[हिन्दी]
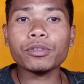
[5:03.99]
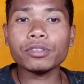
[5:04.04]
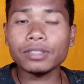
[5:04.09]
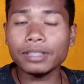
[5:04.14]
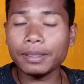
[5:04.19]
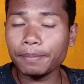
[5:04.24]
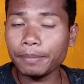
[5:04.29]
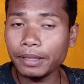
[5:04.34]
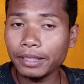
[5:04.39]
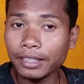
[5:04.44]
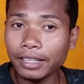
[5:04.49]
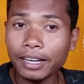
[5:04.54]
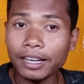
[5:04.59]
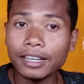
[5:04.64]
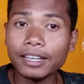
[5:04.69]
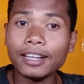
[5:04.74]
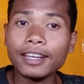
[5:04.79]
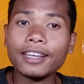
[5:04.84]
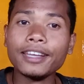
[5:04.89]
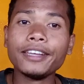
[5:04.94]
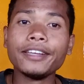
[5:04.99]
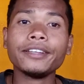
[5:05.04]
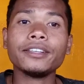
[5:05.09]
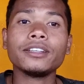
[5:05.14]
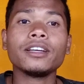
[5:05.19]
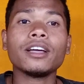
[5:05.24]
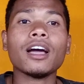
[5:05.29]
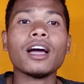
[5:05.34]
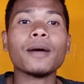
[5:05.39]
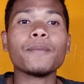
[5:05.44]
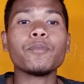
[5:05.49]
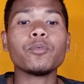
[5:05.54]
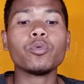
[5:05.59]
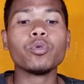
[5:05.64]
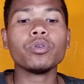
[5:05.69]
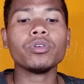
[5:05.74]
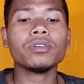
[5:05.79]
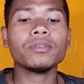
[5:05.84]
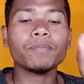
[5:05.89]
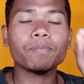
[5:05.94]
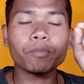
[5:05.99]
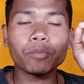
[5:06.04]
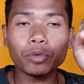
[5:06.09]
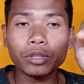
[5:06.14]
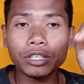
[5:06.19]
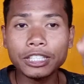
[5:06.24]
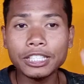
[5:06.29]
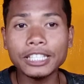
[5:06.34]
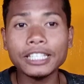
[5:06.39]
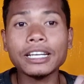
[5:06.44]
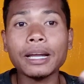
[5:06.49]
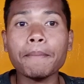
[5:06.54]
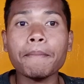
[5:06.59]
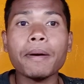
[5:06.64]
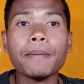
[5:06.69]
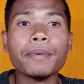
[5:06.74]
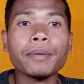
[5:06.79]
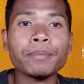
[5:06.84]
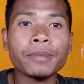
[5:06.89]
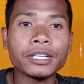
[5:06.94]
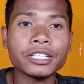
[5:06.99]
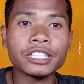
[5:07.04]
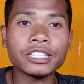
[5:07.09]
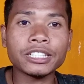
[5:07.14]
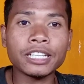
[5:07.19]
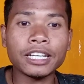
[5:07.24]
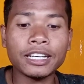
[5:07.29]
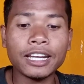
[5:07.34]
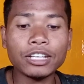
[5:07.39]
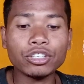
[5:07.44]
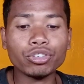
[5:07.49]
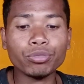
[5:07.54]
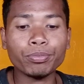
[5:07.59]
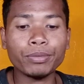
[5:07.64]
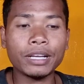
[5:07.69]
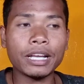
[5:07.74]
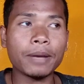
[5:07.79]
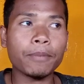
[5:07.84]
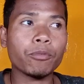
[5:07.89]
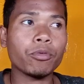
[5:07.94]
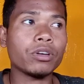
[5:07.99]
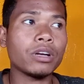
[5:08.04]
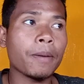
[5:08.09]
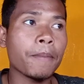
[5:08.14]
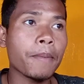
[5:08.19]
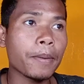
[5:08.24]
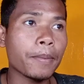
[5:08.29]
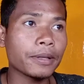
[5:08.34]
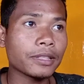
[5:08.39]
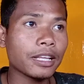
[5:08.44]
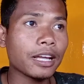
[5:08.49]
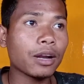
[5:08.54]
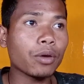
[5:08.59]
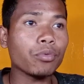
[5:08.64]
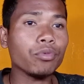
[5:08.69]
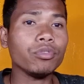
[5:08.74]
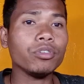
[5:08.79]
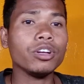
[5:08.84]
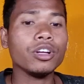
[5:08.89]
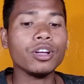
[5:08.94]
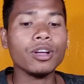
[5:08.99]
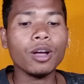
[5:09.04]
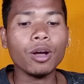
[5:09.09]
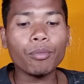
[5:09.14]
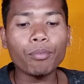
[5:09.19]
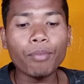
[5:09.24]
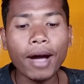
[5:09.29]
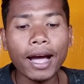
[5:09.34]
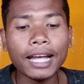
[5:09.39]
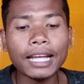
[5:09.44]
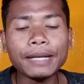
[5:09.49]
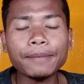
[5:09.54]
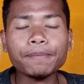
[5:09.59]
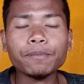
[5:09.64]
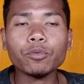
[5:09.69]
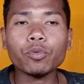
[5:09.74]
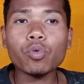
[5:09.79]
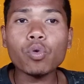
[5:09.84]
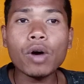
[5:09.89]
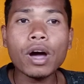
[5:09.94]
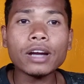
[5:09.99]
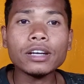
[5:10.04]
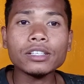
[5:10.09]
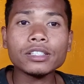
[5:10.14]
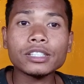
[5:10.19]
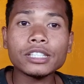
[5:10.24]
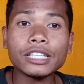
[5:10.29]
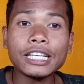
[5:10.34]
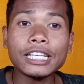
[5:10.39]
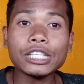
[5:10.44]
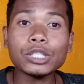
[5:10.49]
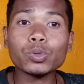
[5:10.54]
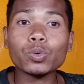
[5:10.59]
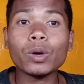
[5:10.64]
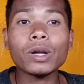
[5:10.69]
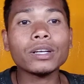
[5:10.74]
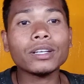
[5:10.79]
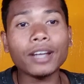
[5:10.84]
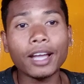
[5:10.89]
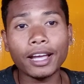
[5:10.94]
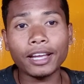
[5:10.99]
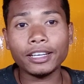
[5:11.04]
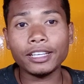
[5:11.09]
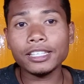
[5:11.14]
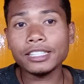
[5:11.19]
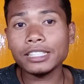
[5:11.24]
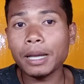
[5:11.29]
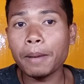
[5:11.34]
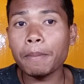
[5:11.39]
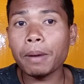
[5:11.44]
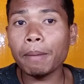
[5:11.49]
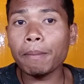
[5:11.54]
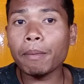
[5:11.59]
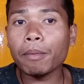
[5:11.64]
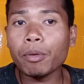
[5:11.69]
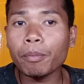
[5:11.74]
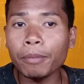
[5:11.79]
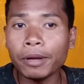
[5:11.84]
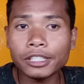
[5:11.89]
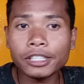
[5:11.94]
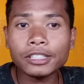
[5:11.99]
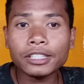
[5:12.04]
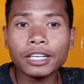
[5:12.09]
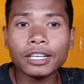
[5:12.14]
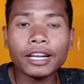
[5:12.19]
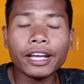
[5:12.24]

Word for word: क्या करना है आपको इसी नंबर पे मैसेज करना है जो मैं आपको नंबर बता रहा हूँ फाइव वन सिक्स वन नाइन इस नंबर में आपको मैसेज करना है